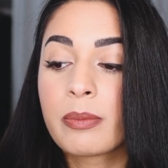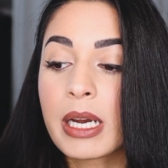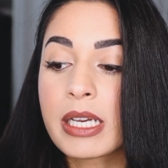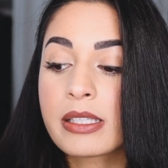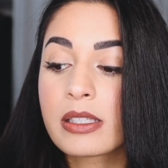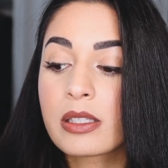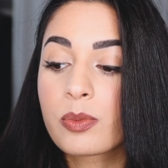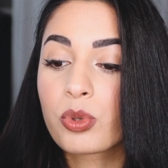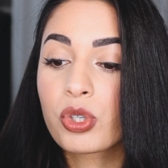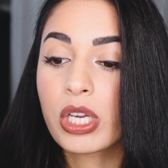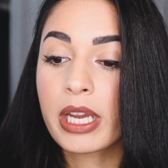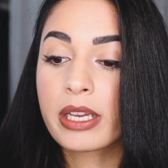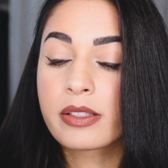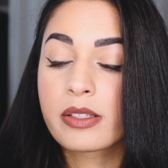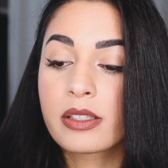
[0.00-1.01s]
Meistens
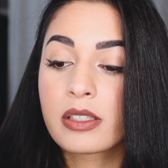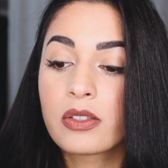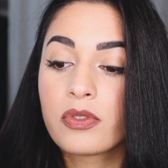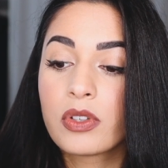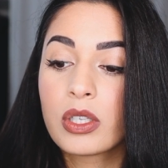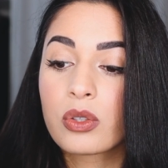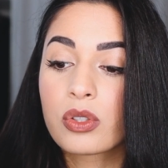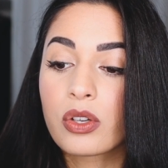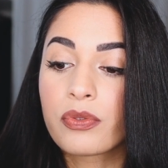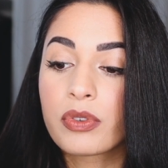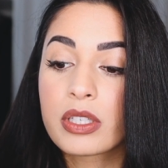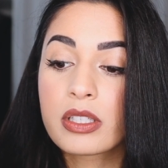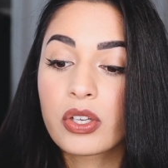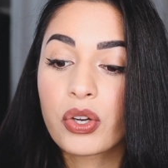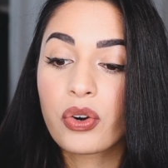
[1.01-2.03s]
beschränken sich die Videos auf
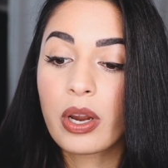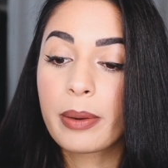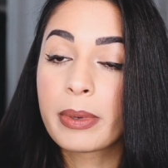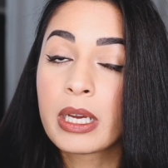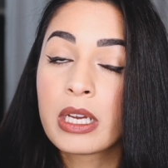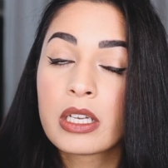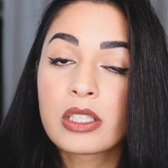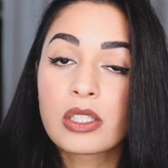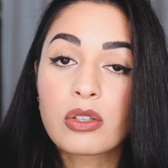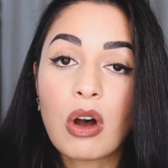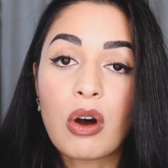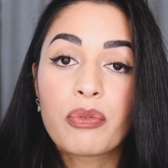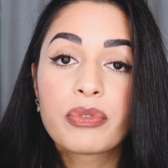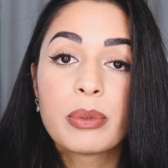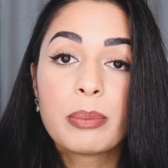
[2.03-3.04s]
Instagram so
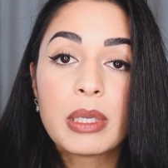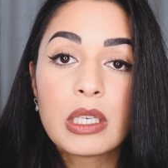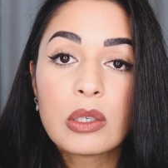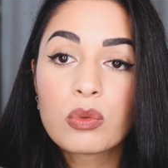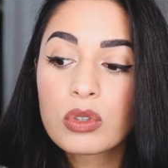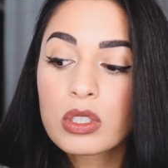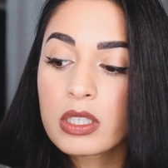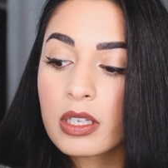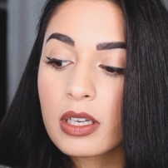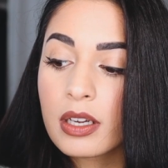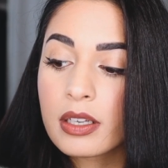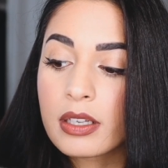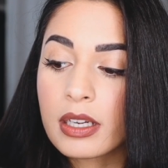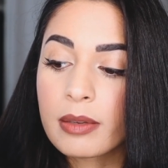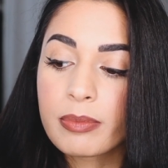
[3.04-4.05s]
auf eine
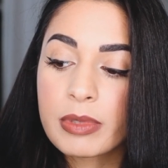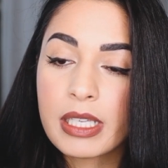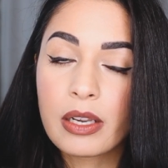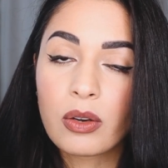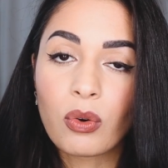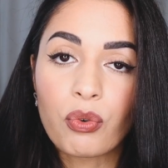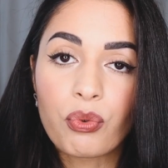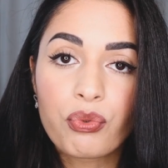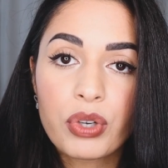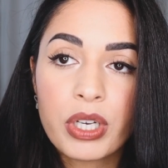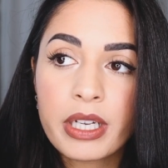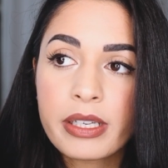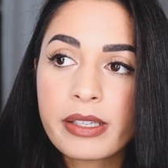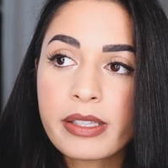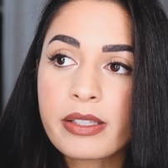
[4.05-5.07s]
Minute, dann gibt es halt noch
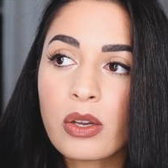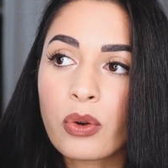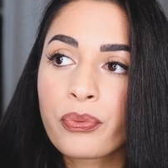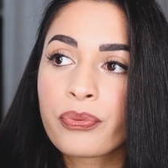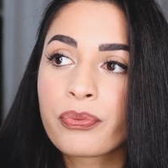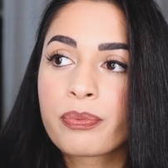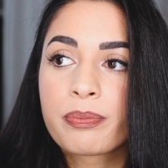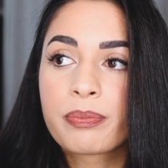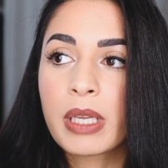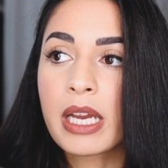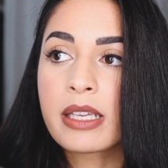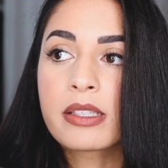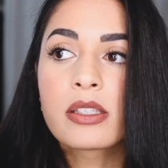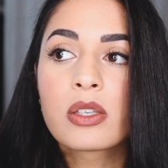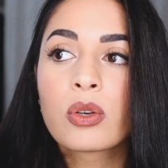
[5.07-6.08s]
Reels auf
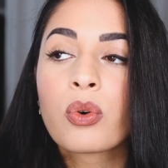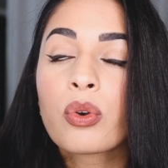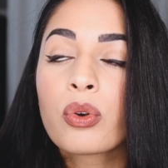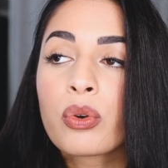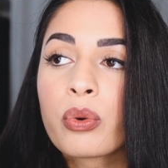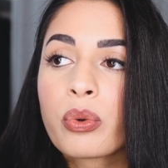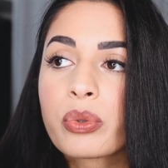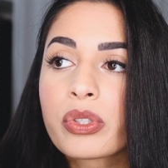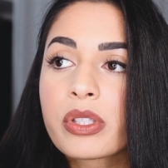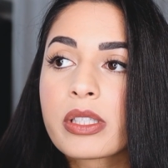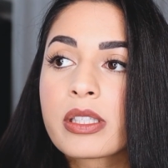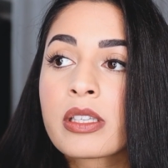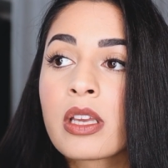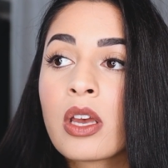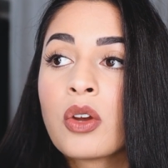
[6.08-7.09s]
30 Sekunden
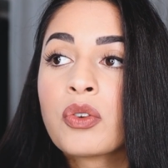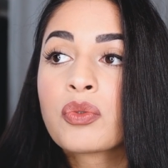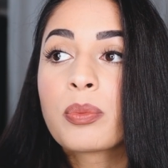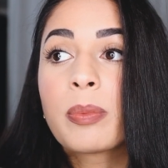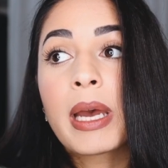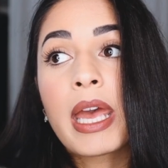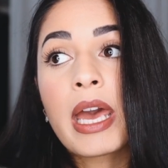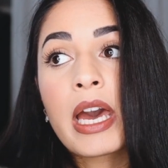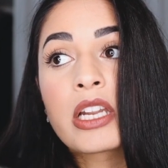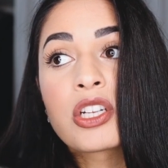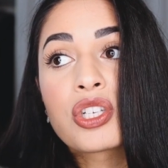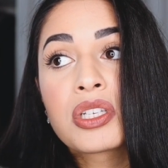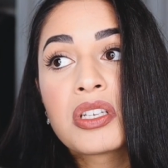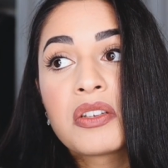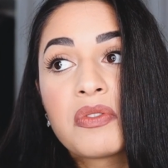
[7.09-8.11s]
höchstens, wobei
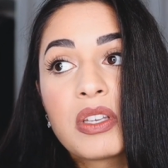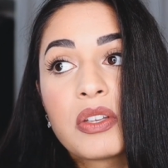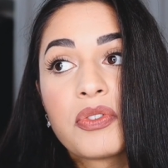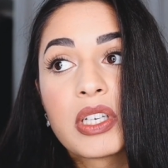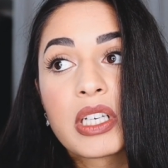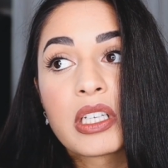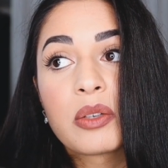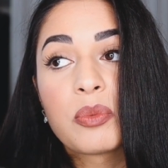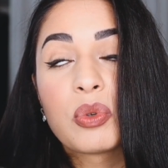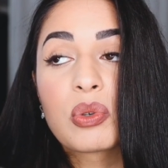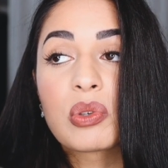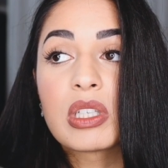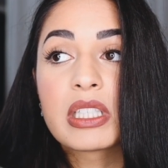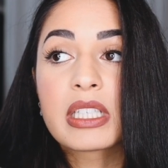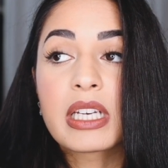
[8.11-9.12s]
IGTV wäre eine
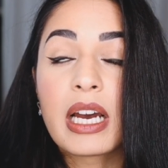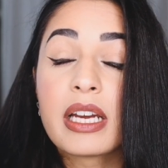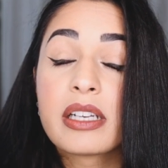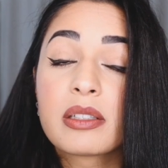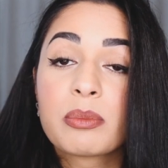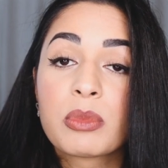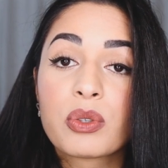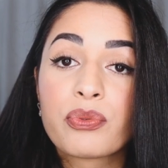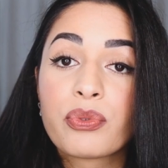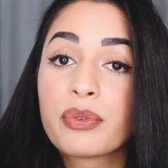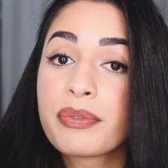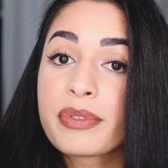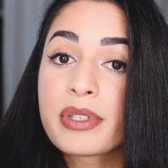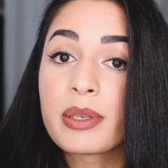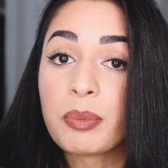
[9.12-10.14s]
Möglichkeit mit
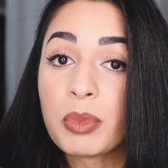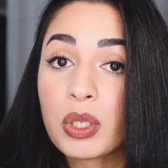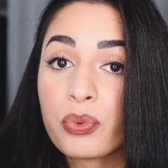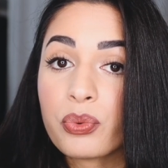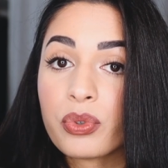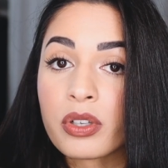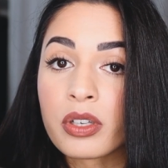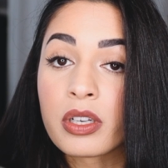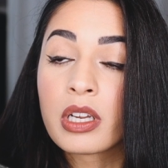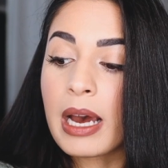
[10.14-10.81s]
15 Minuten.